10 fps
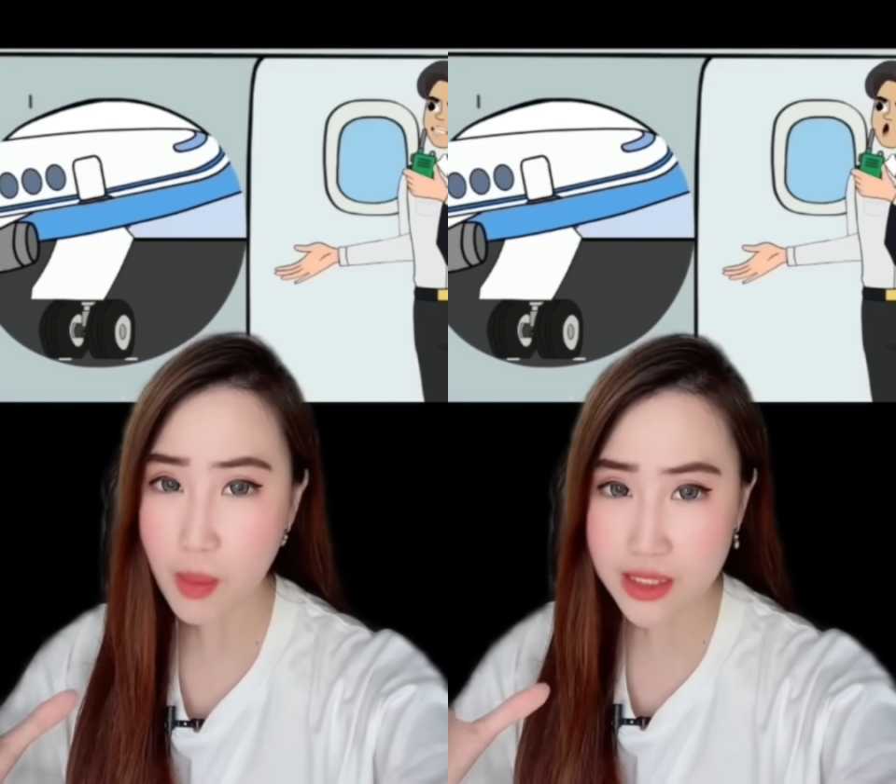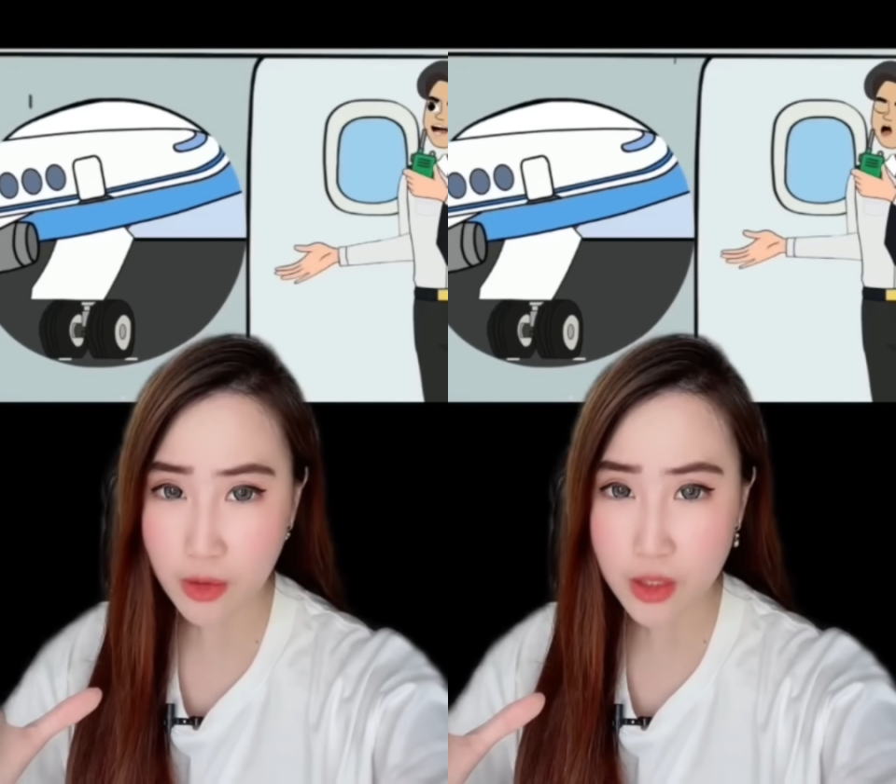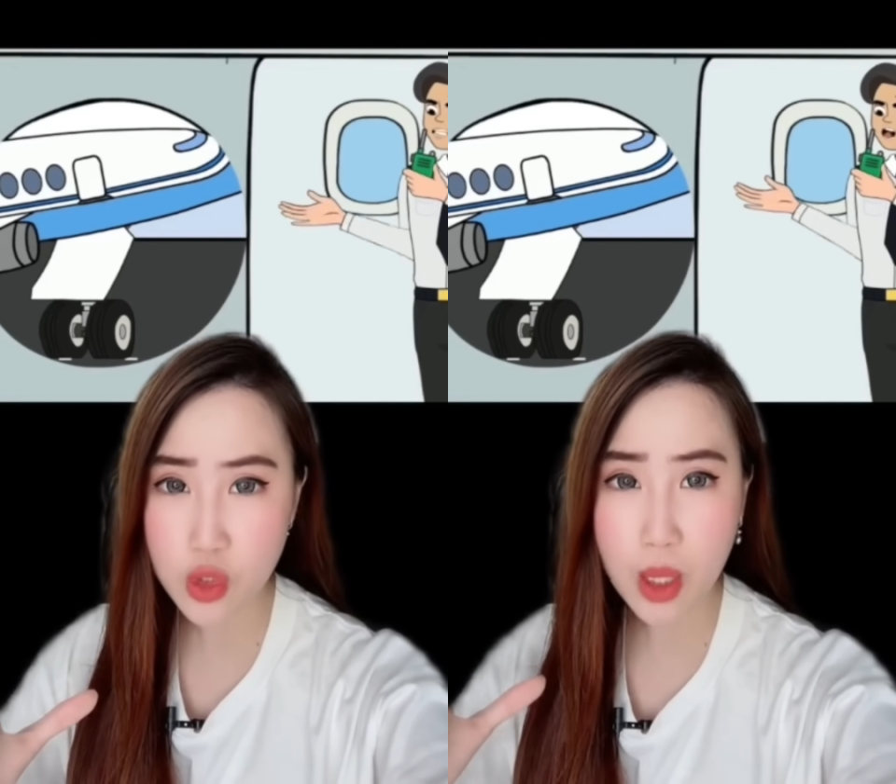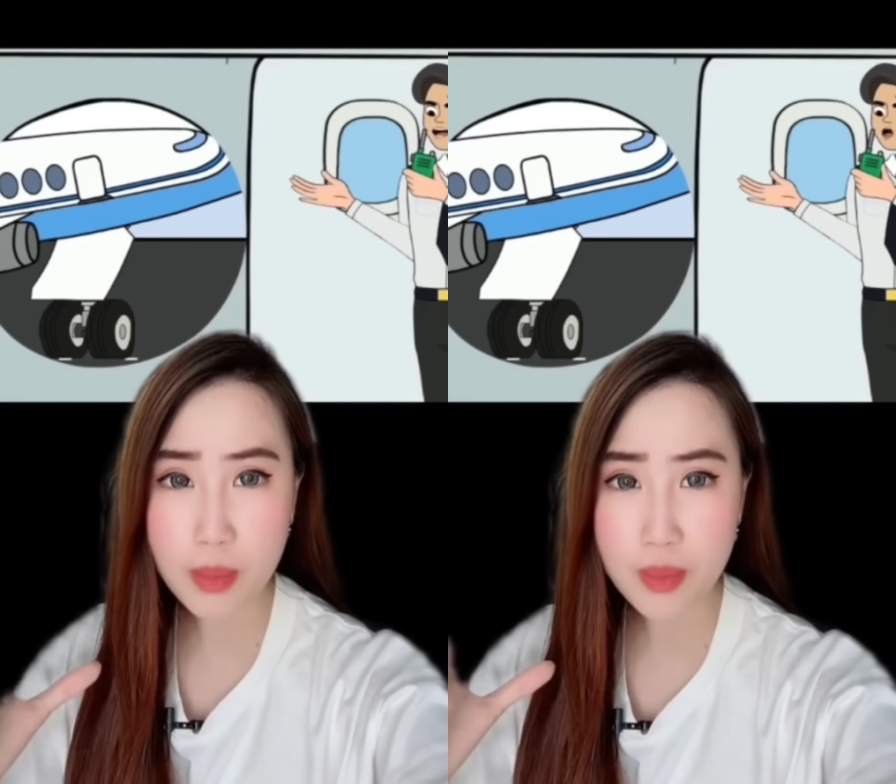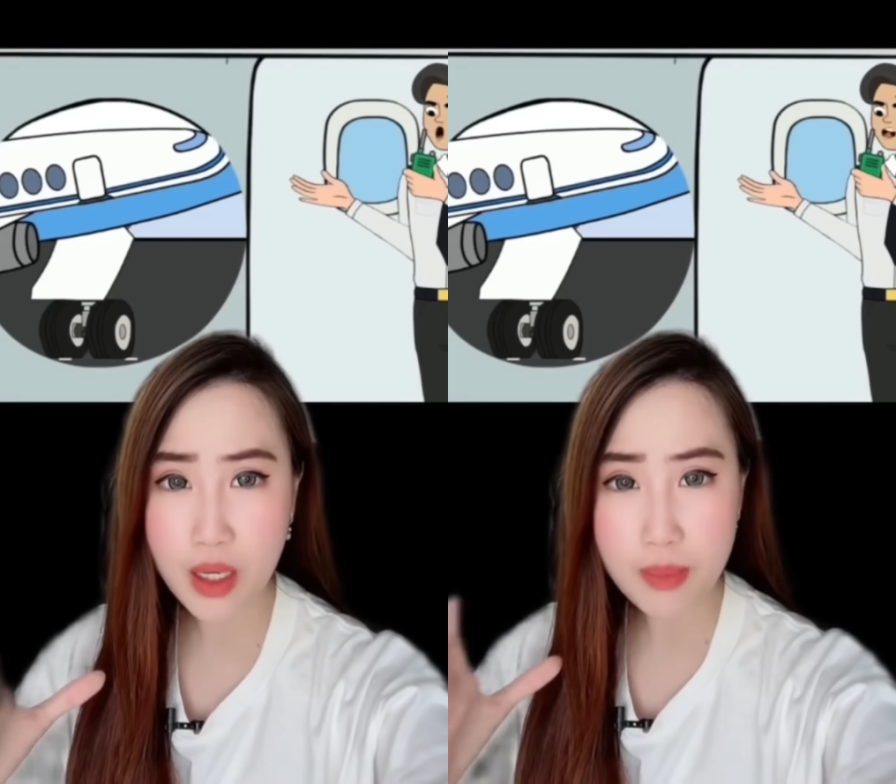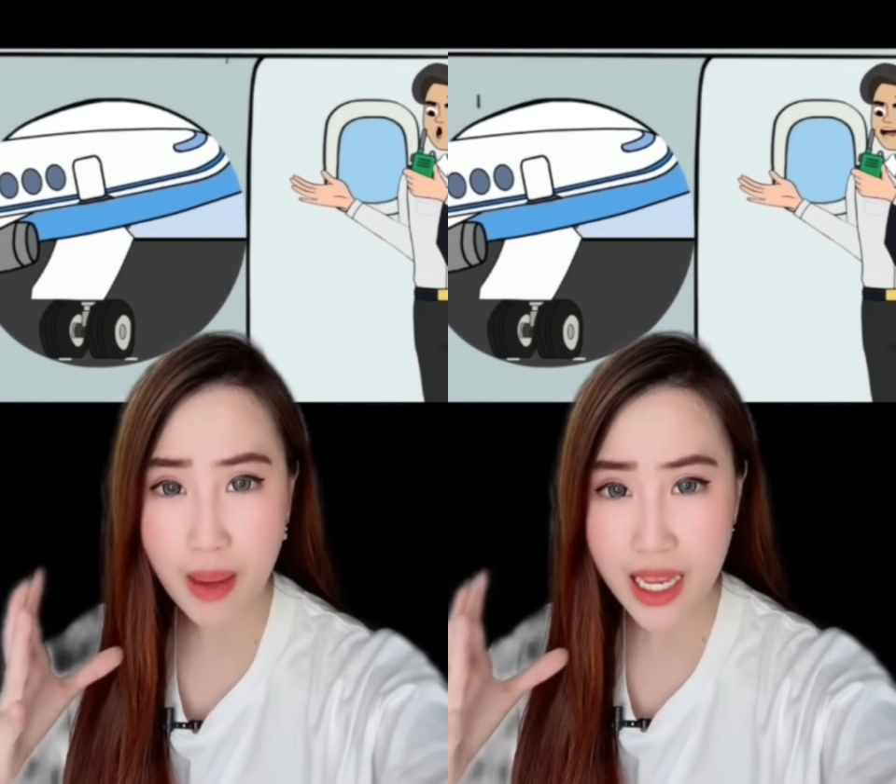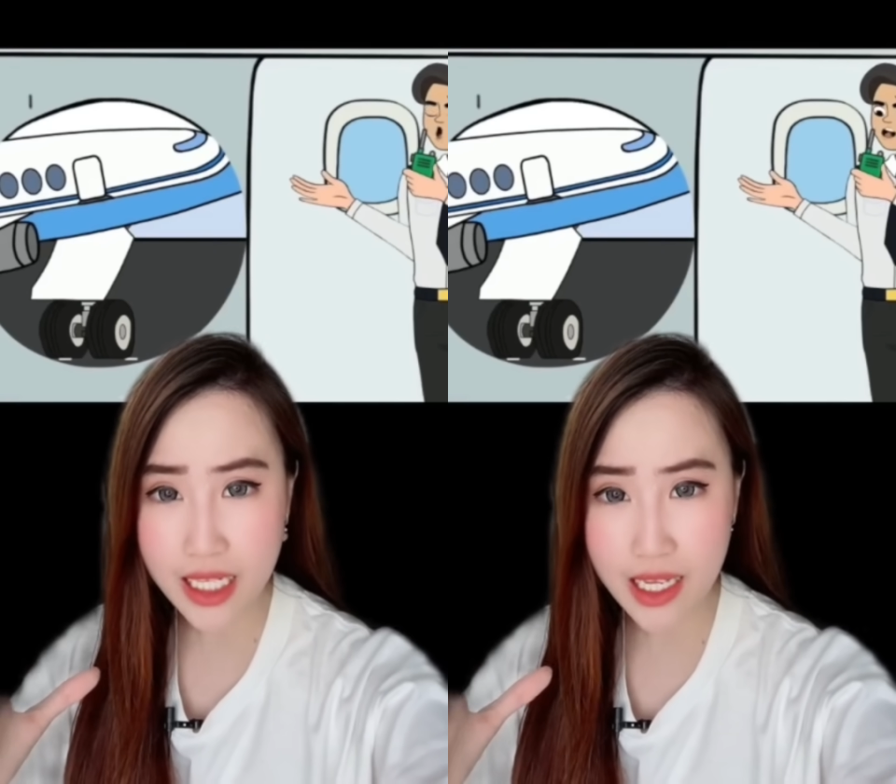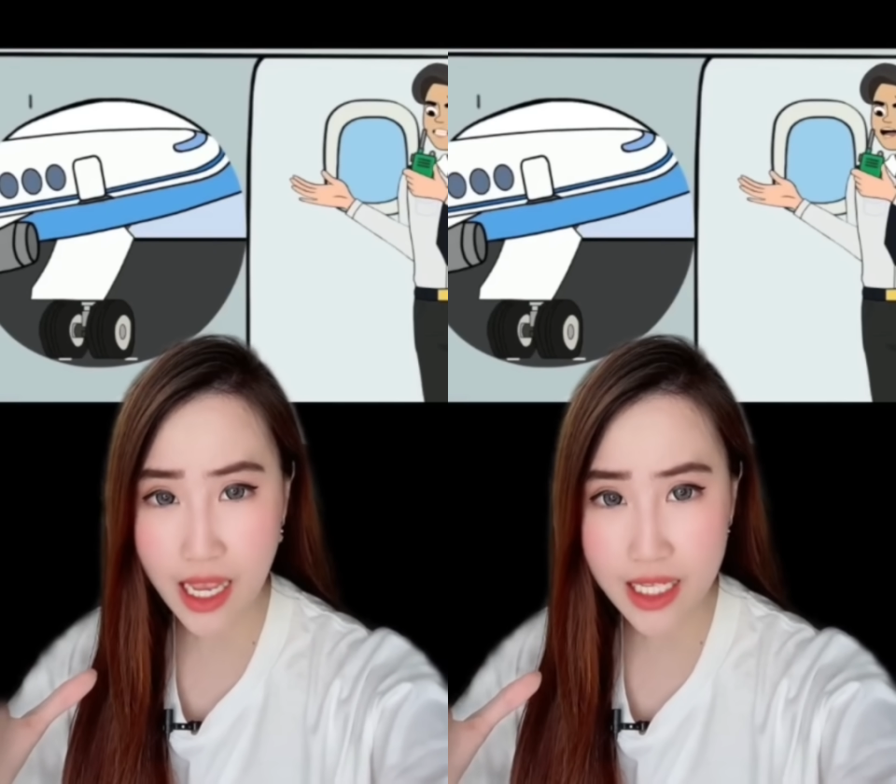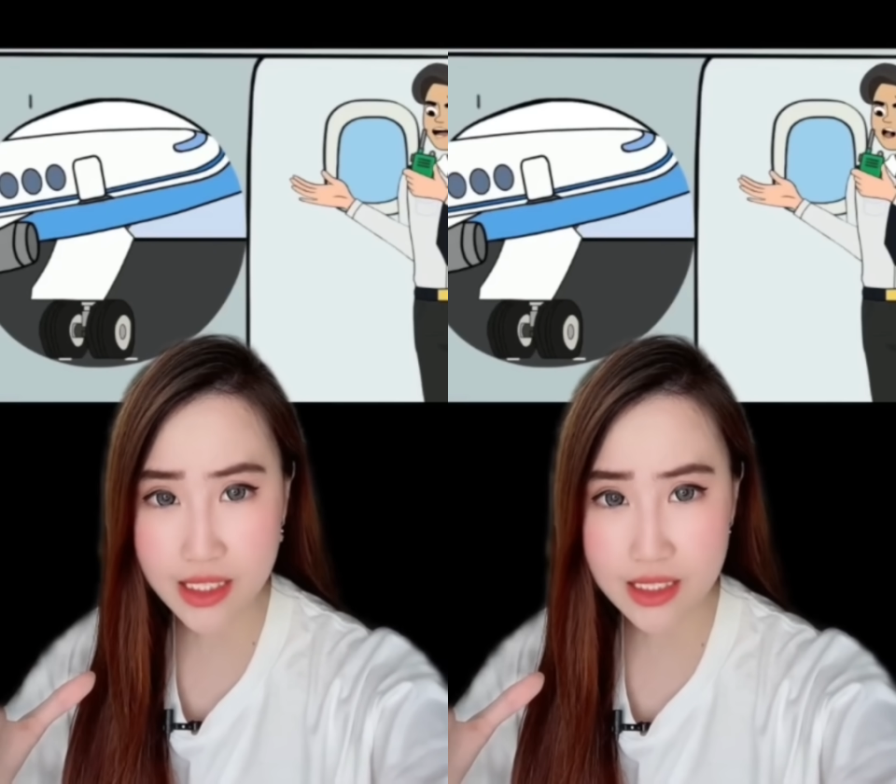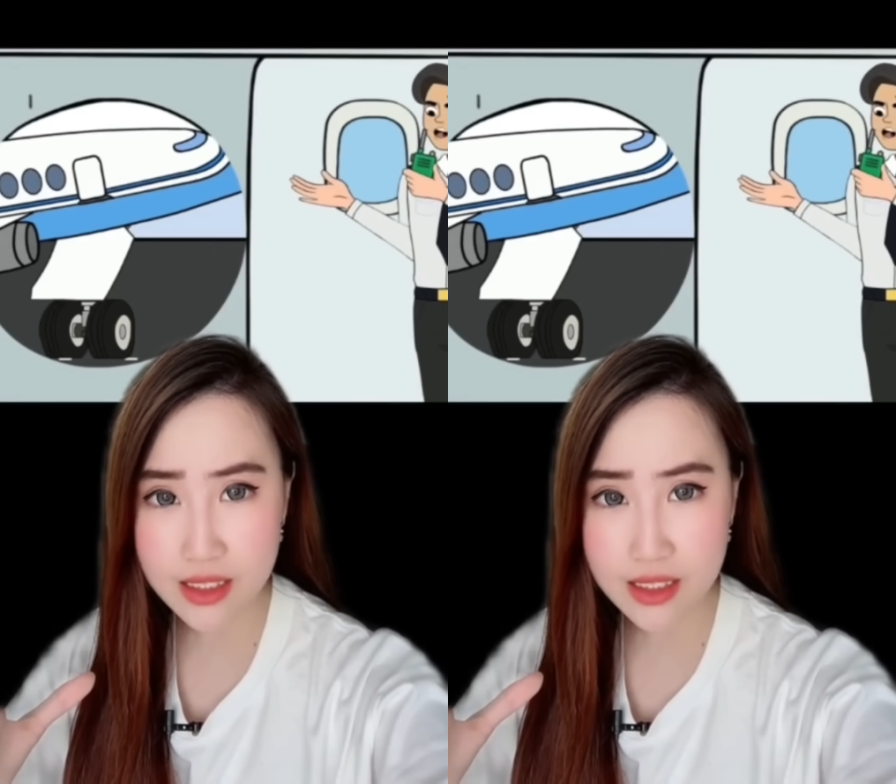pesawat juga benar-benar panik guys.